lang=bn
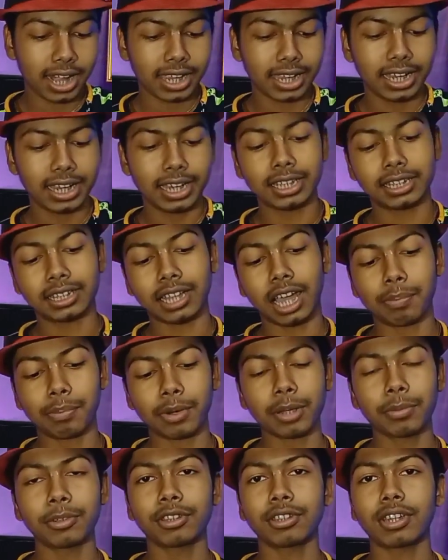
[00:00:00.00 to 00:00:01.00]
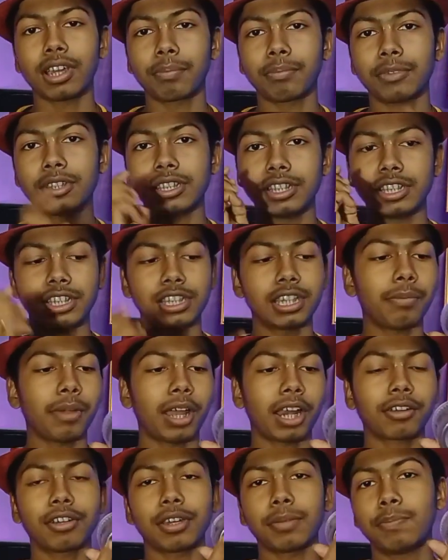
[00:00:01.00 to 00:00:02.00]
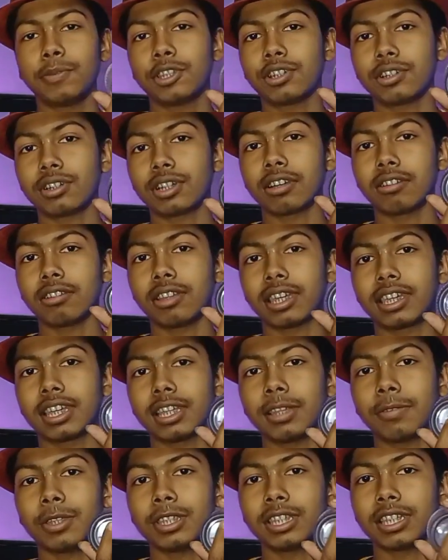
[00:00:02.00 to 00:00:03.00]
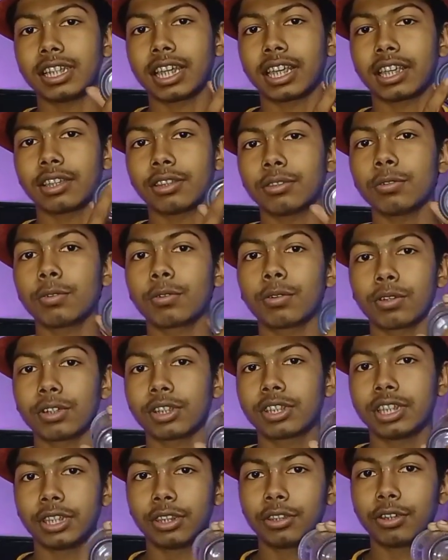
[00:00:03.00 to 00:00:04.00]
আর এ তারপরে বন্ধুরা আপনি জিনিসটা বার করে পিছনটাও দেখিয়ে দেবেন যে এটা কিন্তু কোনো